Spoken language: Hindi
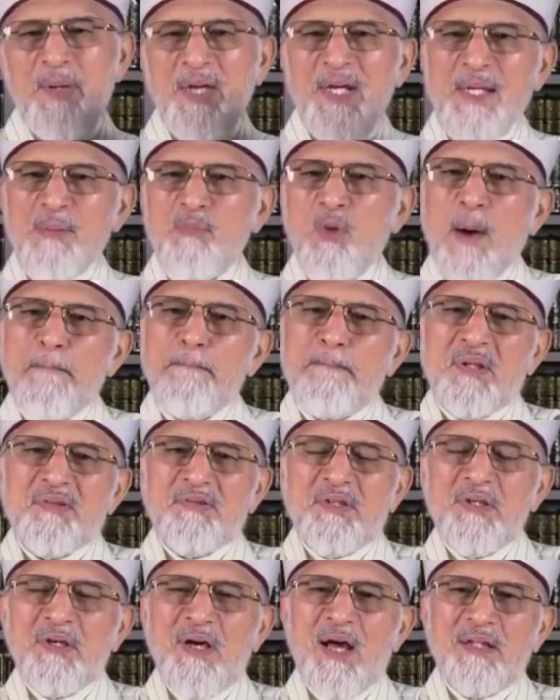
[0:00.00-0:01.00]
मेरी
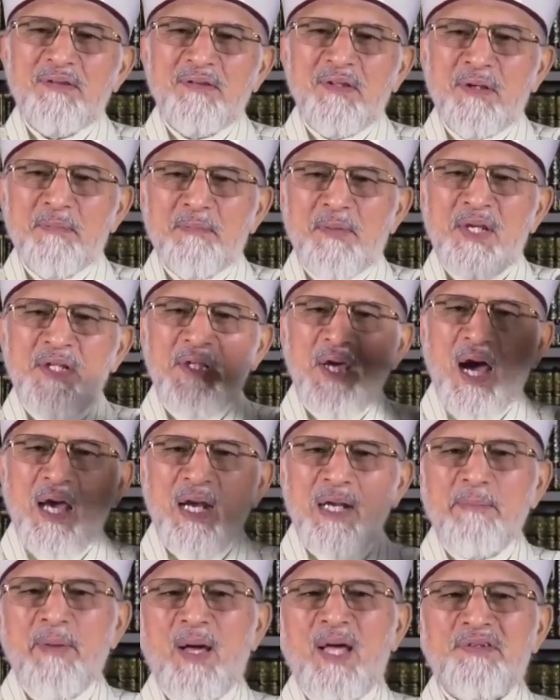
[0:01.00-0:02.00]
मोहब्बत की खातिर मेरी
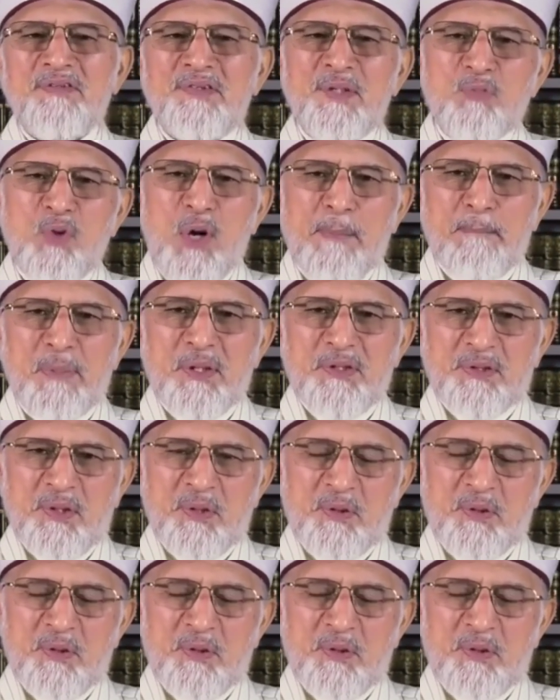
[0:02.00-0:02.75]
अहल बैत से मोहब्बत